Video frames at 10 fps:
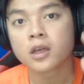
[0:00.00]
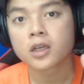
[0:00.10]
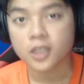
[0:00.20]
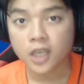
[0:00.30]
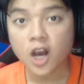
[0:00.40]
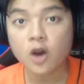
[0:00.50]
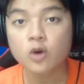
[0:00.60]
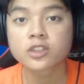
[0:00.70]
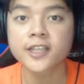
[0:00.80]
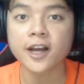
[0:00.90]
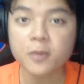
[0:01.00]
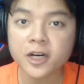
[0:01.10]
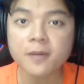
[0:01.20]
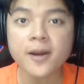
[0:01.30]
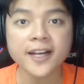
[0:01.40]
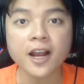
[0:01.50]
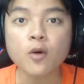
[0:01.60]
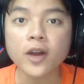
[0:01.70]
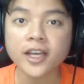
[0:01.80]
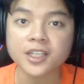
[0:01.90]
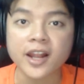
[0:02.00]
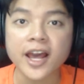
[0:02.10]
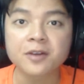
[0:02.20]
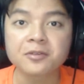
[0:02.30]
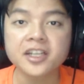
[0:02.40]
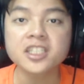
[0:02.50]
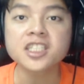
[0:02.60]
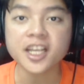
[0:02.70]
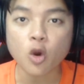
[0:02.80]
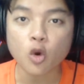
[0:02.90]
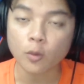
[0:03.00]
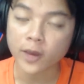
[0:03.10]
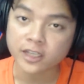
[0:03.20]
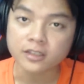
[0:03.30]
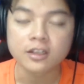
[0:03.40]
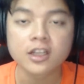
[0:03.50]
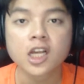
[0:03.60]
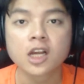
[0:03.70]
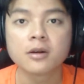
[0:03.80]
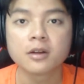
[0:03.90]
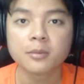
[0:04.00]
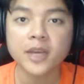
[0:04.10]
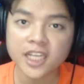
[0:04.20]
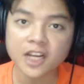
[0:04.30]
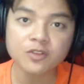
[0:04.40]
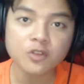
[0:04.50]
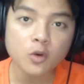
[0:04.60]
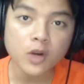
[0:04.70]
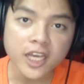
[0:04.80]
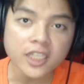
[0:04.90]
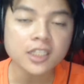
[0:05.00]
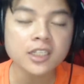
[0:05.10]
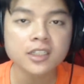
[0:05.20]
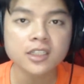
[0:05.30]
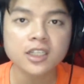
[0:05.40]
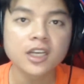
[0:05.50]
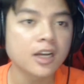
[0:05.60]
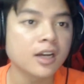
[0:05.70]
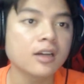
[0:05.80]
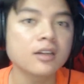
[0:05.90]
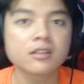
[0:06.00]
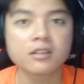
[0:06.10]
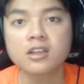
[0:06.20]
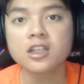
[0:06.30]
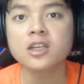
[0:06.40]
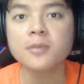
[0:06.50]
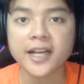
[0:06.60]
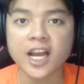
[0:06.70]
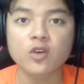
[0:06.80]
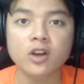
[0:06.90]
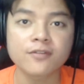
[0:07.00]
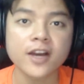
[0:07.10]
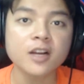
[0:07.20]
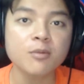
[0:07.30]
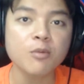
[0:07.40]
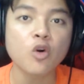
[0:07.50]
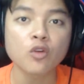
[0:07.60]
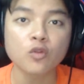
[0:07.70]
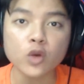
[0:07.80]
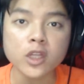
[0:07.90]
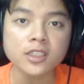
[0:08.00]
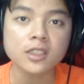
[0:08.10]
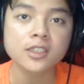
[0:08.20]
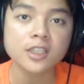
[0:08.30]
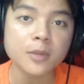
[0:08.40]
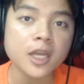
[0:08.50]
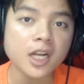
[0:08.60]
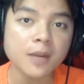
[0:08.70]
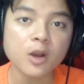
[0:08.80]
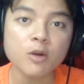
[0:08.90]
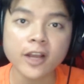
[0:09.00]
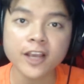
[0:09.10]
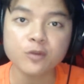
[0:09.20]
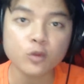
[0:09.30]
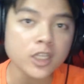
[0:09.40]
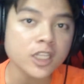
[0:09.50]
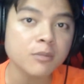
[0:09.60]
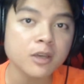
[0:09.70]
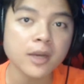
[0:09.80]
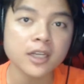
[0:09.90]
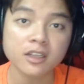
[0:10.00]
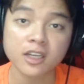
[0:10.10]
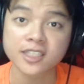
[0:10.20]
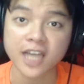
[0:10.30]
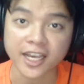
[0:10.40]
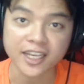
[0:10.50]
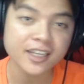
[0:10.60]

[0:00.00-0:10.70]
Yo, chào mừng các bạn đã quay trở lại với channel của mình Mình là Vũ Lít Thì ờ, như những bạn nào là fan hâm mộ của Vũ Lít Thì sẽ biết là mấy hôm nay Vũ Lít đang bị bệnh ỉa chảy